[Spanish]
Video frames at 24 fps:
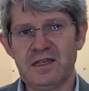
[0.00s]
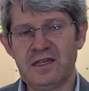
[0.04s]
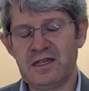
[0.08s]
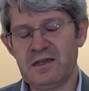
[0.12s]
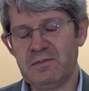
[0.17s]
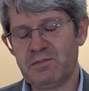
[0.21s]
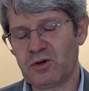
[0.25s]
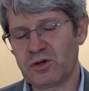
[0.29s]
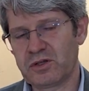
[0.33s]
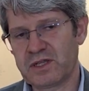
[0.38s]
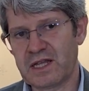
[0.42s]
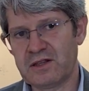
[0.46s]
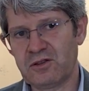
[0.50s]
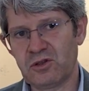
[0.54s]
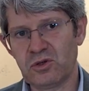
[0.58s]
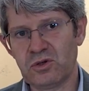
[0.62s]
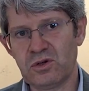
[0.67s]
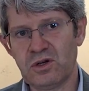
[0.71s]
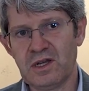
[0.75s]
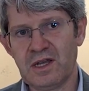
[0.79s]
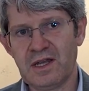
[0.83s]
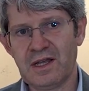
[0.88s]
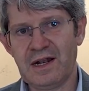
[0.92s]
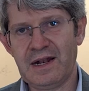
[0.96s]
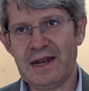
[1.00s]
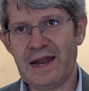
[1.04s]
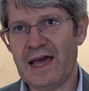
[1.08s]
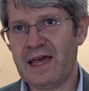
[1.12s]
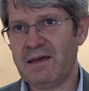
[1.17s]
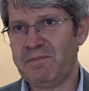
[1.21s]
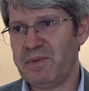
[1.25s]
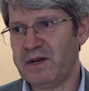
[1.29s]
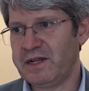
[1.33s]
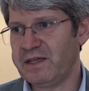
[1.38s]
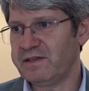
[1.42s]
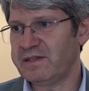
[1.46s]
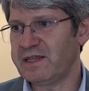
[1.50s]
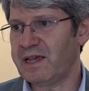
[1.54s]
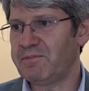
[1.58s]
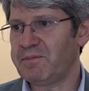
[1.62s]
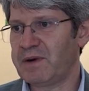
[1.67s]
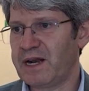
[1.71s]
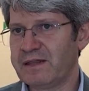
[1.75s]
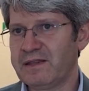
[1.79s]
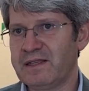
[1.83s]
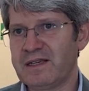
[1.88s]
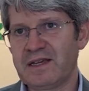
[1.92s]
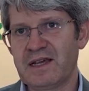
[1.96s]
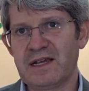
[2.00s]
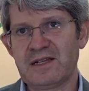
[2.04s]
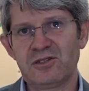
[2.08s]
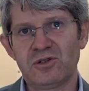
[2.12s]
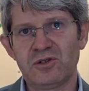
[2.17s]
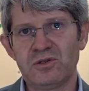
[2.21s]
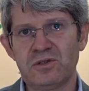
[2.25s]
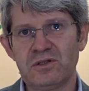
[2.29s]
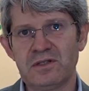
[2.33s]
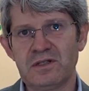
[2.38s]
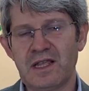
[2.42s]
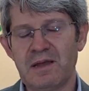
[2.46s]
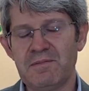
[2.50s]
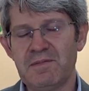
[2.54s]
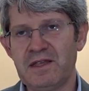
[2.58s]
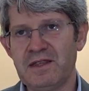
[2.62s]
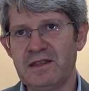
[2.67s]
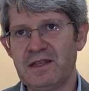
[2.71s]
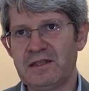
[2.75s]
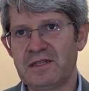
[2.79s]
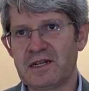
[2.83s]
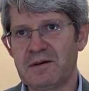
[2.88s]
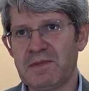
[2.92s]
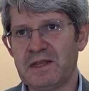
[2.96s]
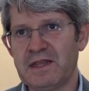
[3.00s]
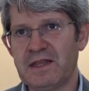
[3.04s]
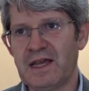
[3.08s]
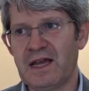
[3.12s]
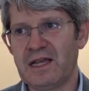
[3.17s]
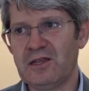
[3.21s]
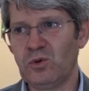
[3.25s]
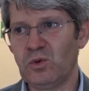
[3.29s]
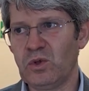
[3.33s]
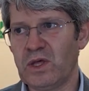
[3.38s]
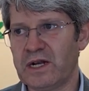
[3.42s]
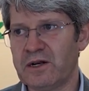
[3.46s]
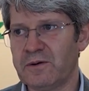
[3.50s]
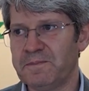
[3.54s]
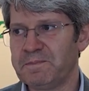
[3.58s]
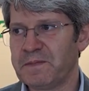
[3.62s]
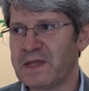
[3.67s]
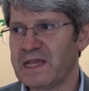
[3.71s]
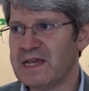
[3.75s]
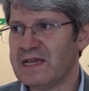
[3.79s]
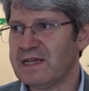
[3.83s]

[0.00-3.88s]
y, por tanto las experiencias prácticas son también de tremenda ayuda. ¿no?